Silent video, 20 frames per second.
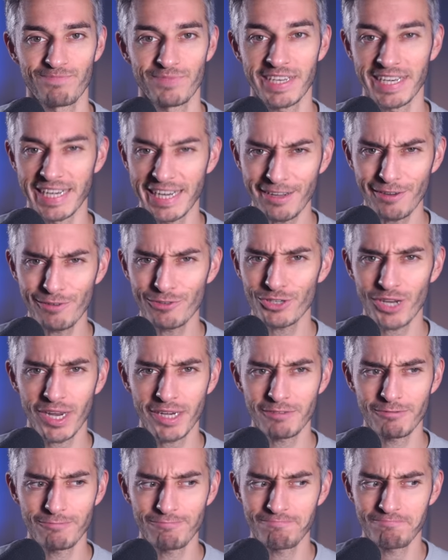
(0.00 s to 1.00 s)
Die Linke
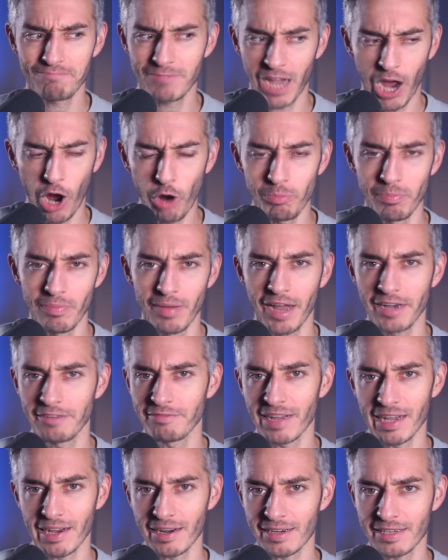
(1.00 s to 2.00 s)
scheint kaum an
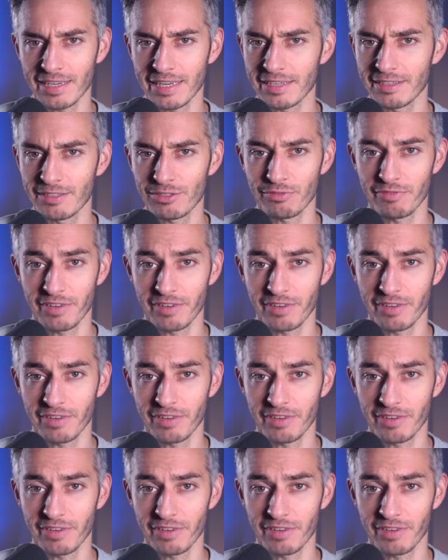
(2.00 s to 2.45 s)
Wagenknecht zu